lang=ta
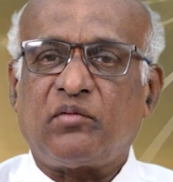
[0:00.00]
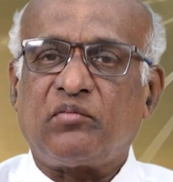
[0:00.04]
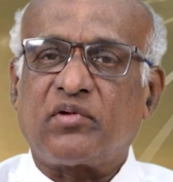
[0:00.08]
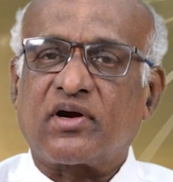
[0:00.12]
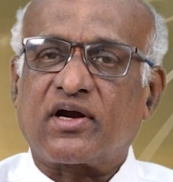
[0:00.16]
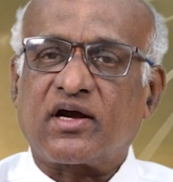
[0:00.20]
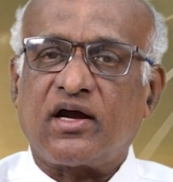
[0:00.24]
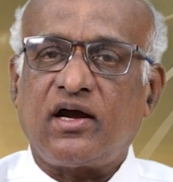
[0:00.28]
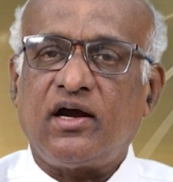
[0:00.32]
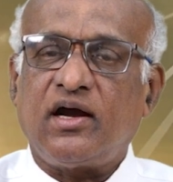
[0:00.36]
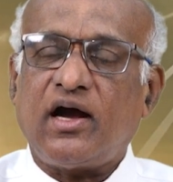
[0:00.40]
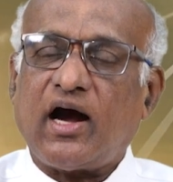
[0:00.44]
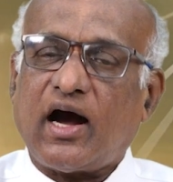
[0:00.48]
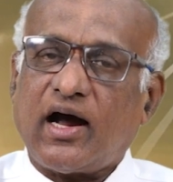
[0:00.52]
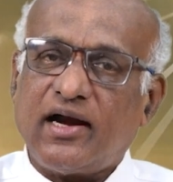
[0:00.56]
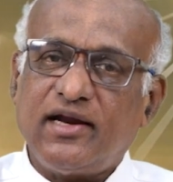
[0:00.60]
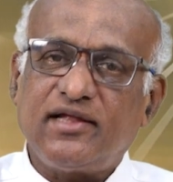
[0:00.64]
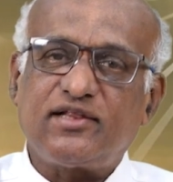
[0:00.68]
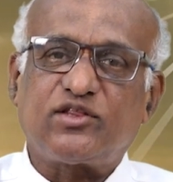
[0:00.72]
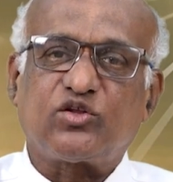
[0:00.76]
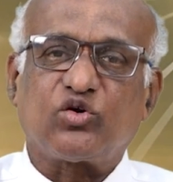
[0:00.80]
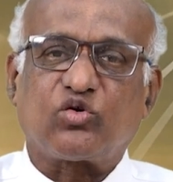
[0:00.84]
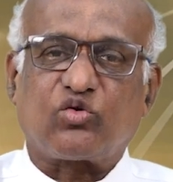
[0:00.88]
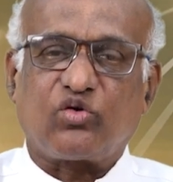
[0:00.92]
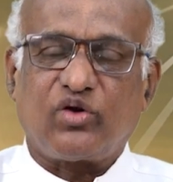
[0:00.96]
நமக்கு
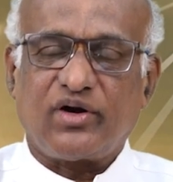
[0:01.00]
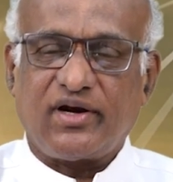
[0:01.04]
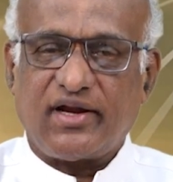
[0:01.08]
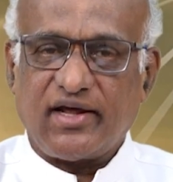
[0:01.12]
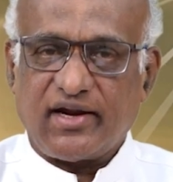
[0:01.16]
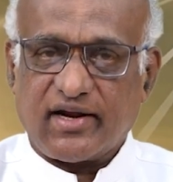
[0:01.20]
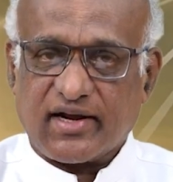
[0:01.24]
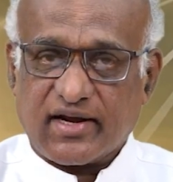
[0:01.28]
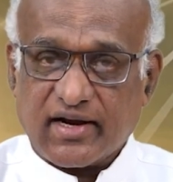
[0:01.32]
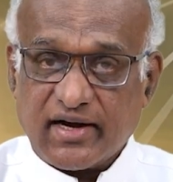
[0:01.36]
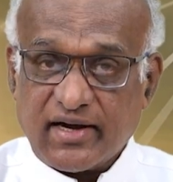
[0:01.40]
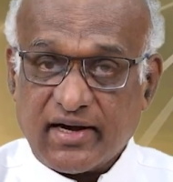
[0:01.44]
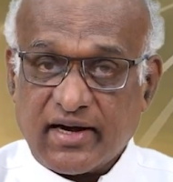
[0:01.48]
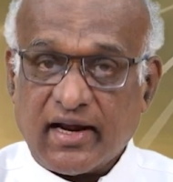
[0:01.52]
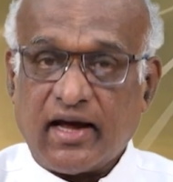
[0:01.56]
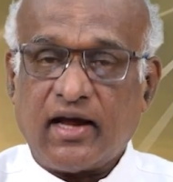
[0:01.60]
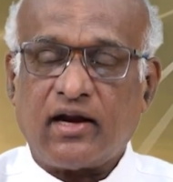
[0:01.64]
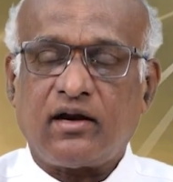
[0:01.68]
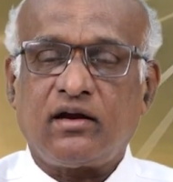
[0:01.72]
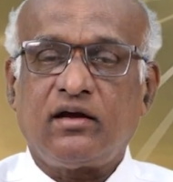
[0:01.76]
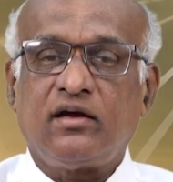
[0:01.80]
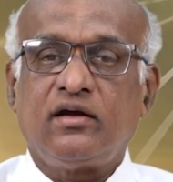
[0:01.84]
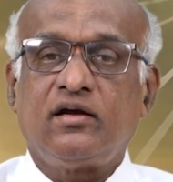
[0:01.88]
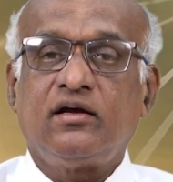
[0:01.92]
அளித்து கொண்டிருக்கின்றார்